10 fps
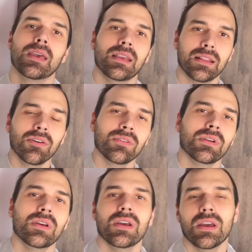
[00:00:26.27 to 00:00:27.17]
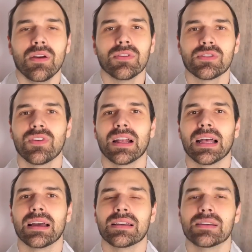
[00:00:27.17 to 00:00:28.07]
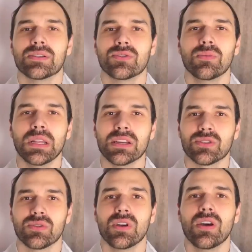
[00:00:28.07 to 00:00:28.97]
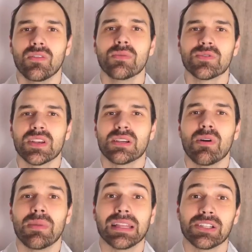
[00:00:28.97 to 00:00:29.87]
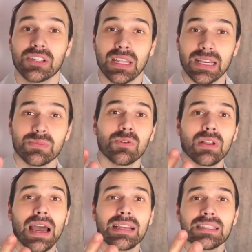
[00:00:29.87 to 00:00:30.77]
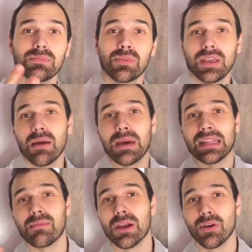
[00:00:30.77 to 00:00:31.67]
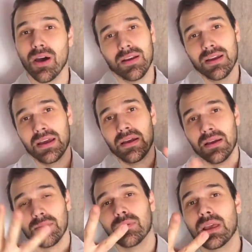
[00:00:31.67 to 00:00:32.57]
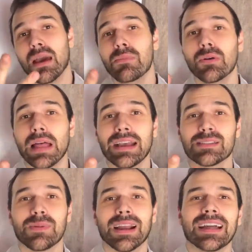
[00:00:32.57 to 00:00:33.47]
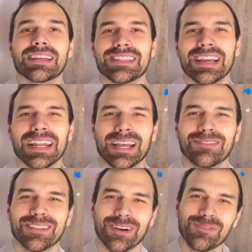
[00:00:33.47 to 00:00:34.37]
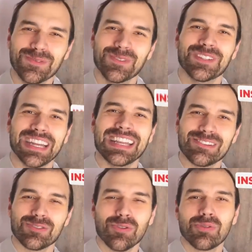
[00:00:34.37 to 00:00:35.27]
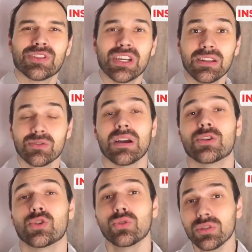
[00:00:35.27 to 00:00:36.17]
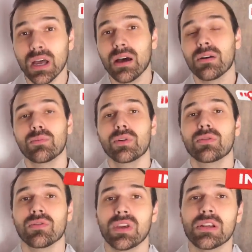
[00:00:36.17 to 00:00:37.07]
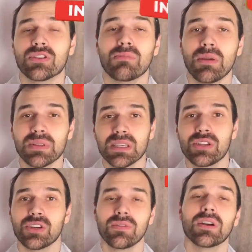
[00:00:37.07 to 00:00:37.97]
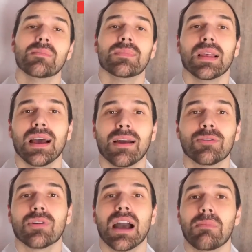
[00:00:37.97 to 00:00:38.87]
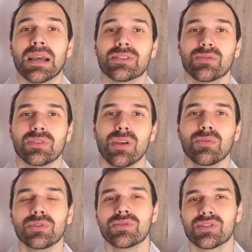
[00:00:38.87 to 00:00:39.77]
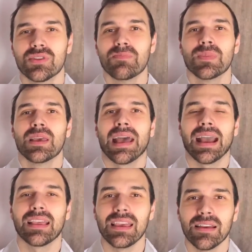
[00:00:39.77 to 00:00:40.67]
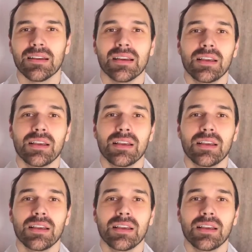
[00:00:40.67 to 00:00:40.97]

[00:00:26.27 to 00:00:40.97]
Então, eu vou te falar sobre isso. Vamos fazer uma meta de 3 mil likes. Por que a meta é menor? Porque é mil likes para cada segredo. Então, já deixa o seu curtir, isso ajuda muito o vídeo, também me incentiva a colocar mais conteúdos aqui.